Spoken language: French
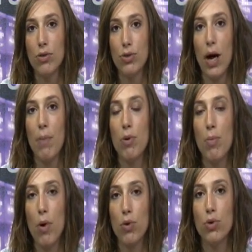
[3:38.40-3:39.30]

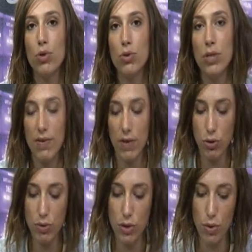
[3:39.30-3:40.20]
durablement au-dessus des
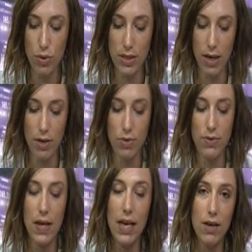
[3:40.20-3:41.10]
28,50 euros
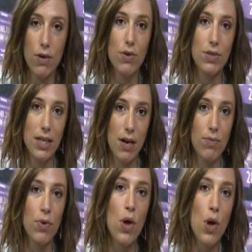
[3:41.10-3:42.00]
et que le
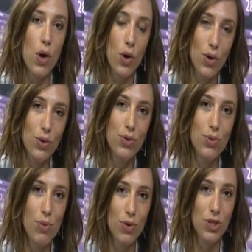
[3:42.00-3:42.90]
salon
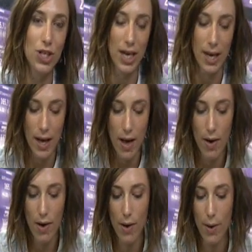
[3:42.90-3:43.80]
du Bourget
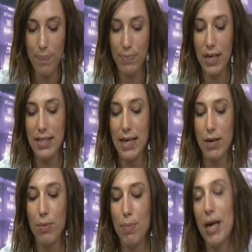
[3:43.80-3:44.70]

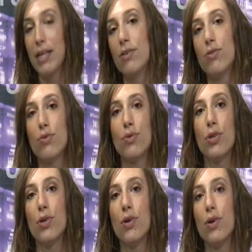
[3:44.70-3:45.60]
s'accompagne
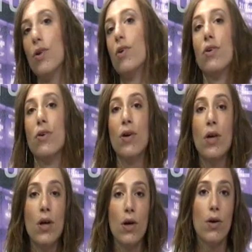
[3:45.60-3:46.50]
donc
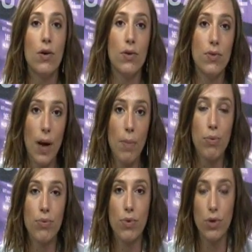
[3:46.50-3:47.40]
d'un
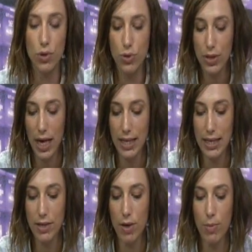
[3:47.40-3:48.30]
bon du
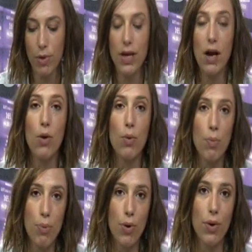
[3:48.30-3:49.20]
carnet de commandes, alors
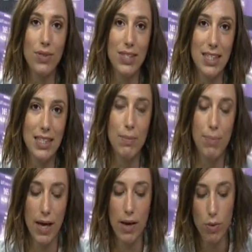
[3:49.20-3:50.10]
on peut
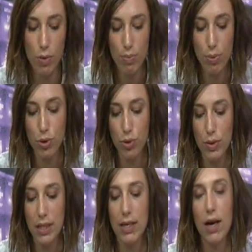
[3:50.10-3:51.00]
anticiper une
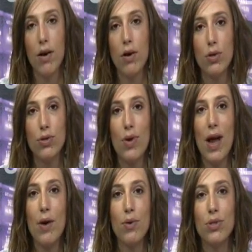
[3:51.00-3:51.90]
poursuite de
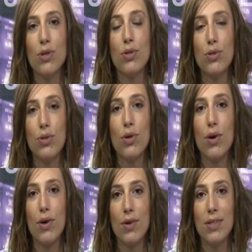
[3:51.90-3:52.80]
la hausse
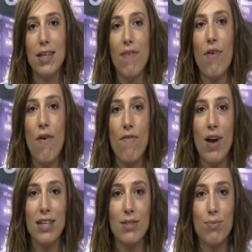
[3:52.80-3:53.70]
sur Safran.
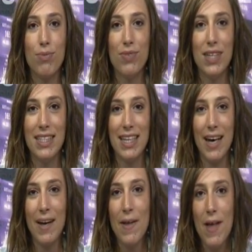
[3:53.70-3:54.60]
Voilà ce qu'on pouvait
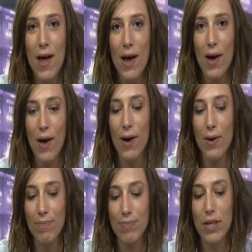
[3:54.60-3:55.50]
dire
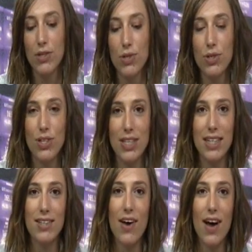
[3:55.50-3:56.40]
sur ce
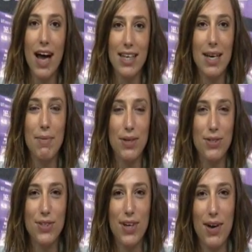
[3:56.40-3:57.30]
secteur. À très
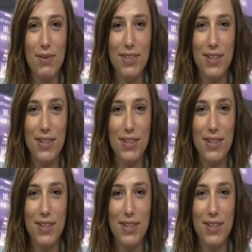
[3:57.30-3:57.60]
bientôt sur Allo